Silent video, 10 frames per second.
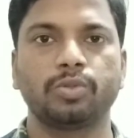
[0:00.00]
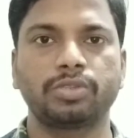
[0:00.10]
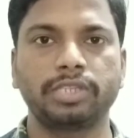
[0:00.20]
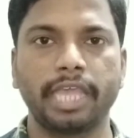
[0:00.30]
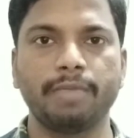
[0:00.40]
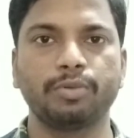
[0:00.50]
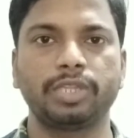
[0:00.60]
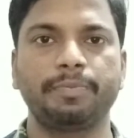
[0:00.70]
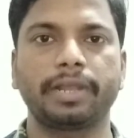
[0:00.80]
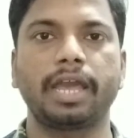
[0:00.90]
तो सेम
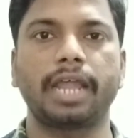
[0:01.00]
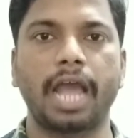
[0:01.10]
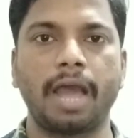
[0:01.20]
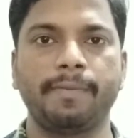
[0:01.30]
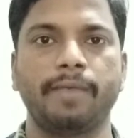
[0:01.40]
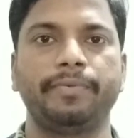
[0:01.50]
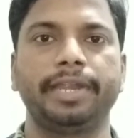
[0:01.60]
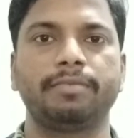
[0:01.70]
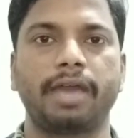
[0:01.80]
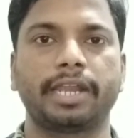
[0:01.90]
उसी प्रकार आप
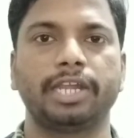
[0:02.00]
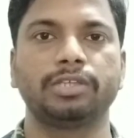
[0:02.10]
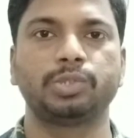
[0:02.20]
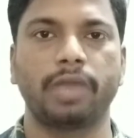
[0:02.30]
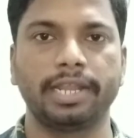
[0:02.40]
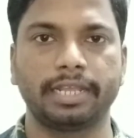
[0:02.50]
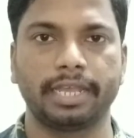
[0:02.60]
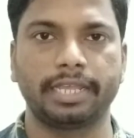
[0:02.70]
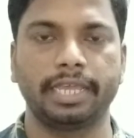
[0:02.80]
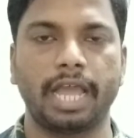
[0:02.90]
अपलेट मार्केटिंग ज्वाइन
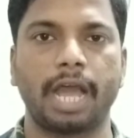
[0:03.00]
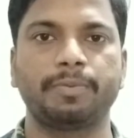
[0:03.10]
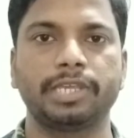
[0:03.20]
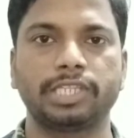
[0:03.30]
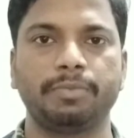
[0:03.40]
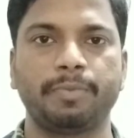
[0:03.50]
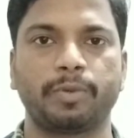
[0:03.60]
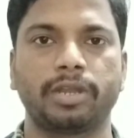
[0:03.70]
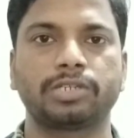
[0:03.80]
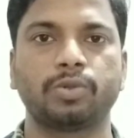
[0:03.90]
करके आप किसी भी
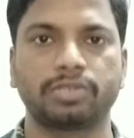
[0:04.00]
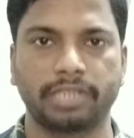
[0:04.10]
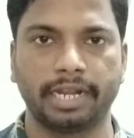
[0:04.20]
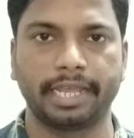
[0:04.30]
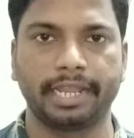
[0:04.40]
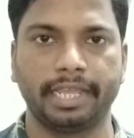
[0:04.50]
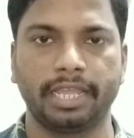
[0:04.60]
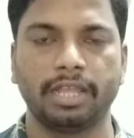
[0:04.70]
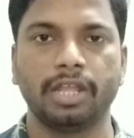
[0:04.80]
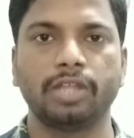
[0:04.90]
प्रोडक्ट को सेल करेंगे